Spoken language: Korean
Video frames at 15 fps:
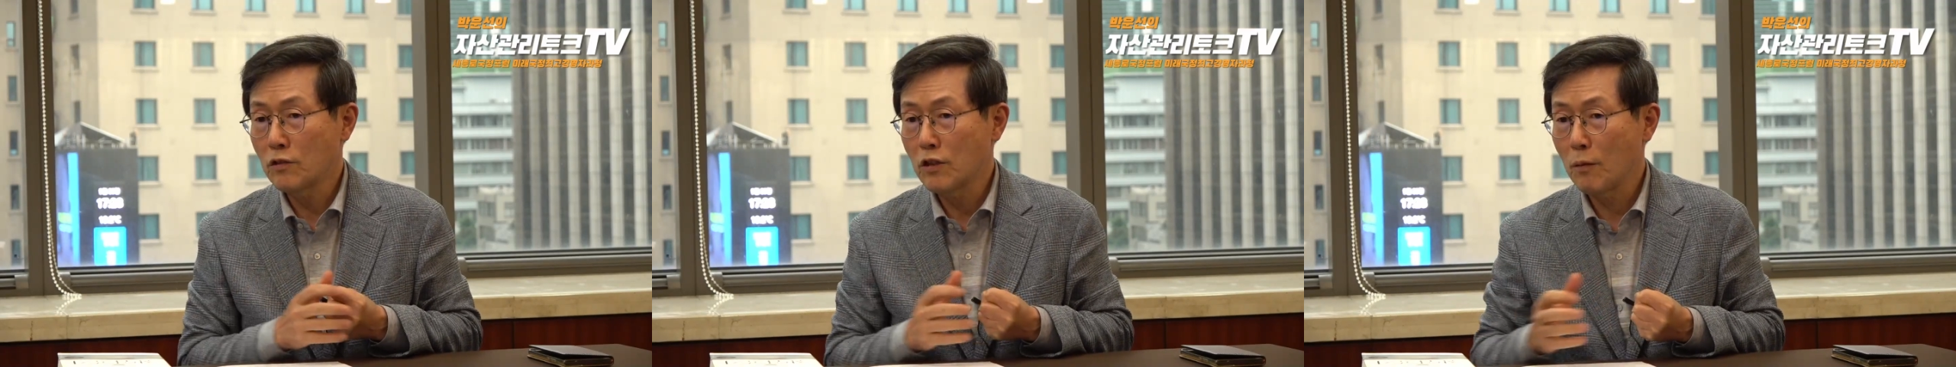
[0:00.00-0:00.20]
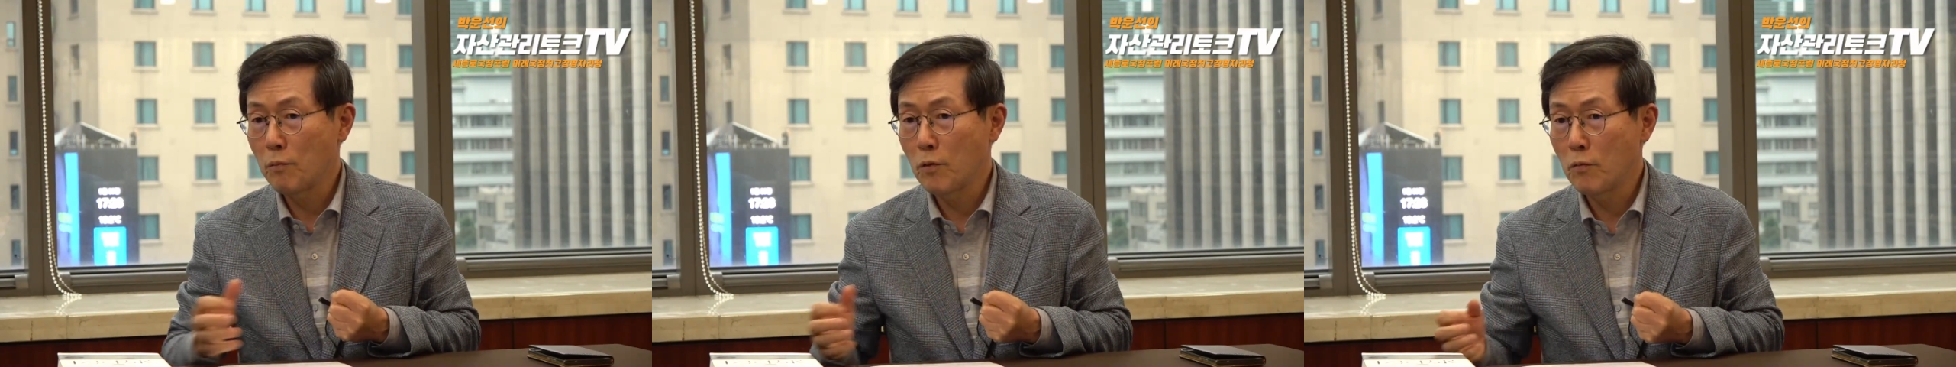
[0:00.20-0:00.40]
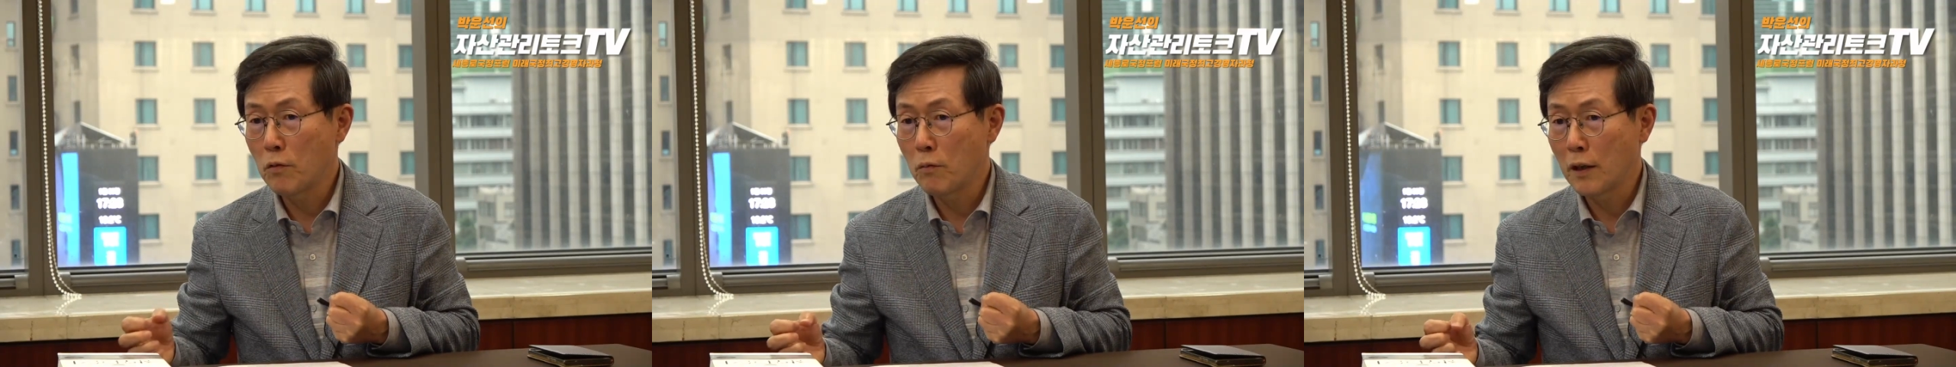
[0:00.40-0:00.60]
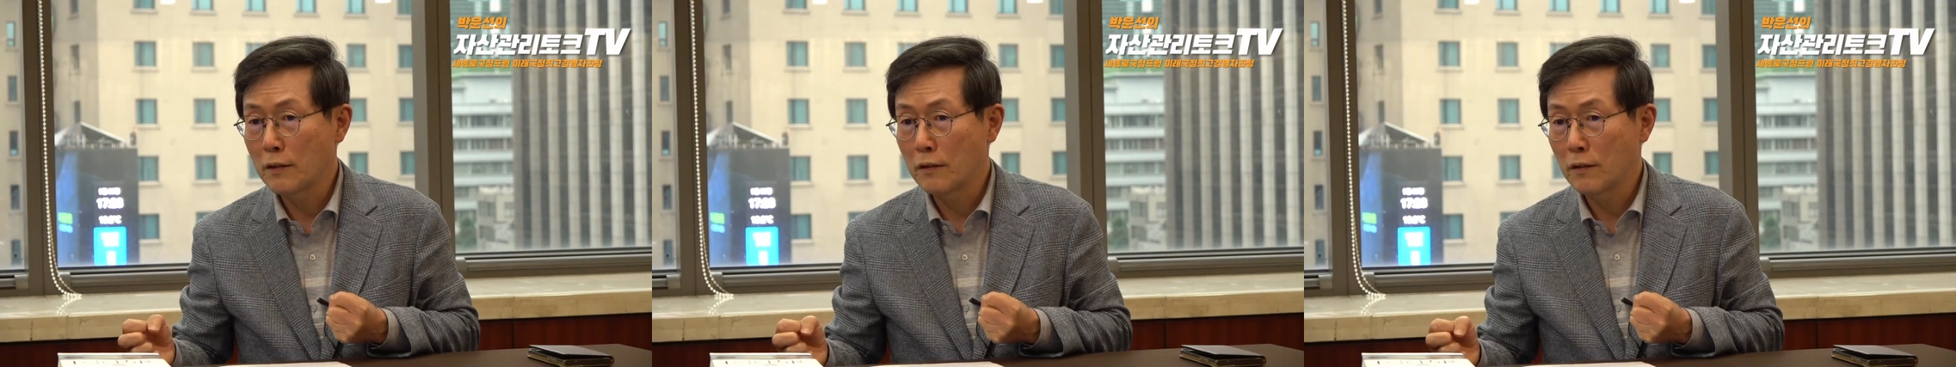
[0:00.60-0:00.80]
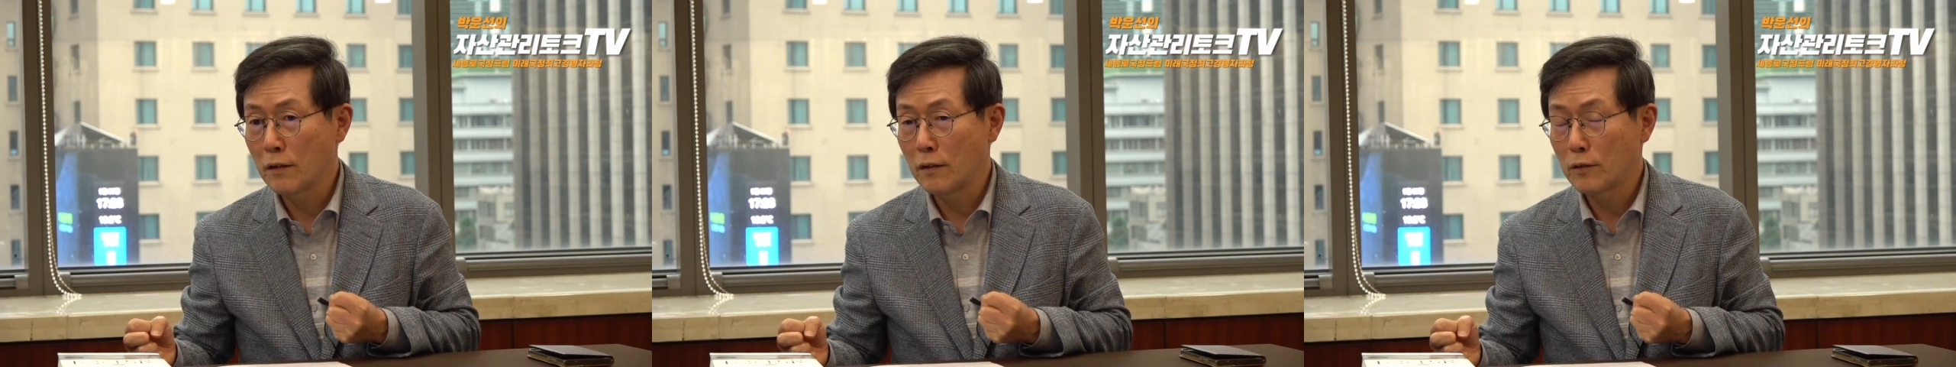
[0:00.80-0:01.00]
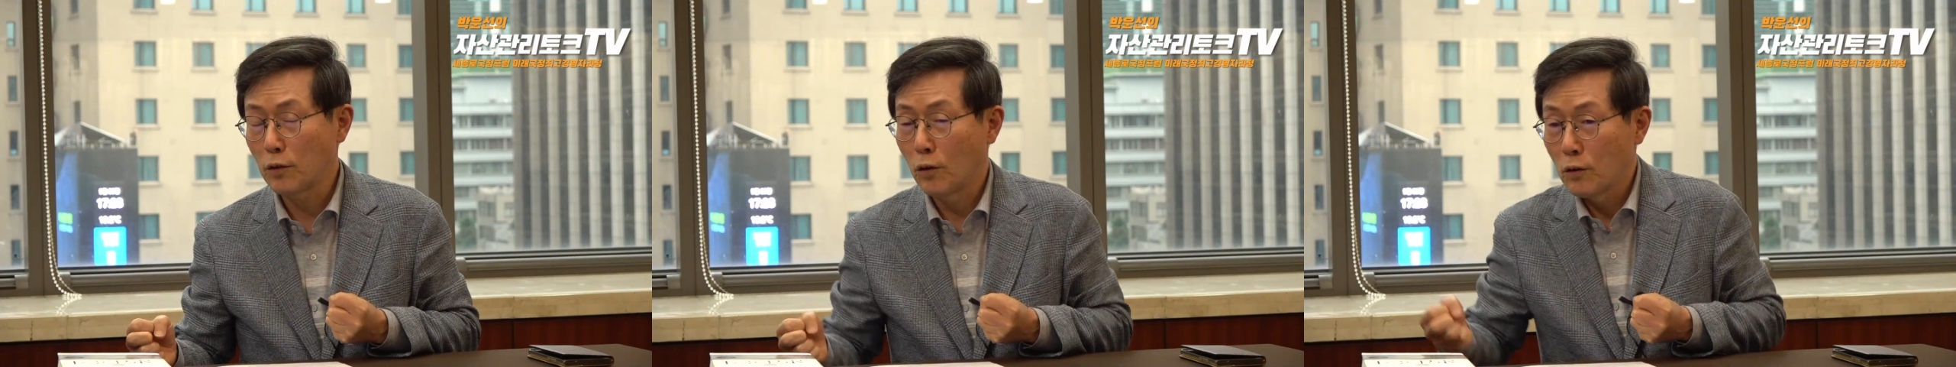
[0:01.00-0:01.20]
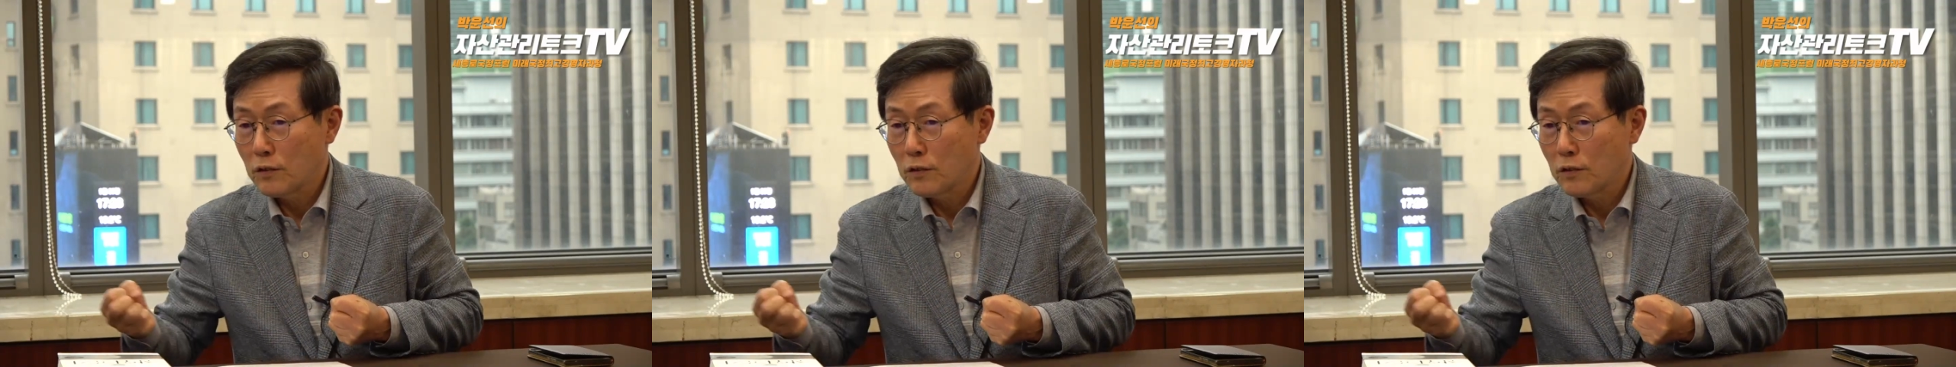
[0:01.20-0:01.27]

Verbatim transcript: 제품으로 만드는 걸 더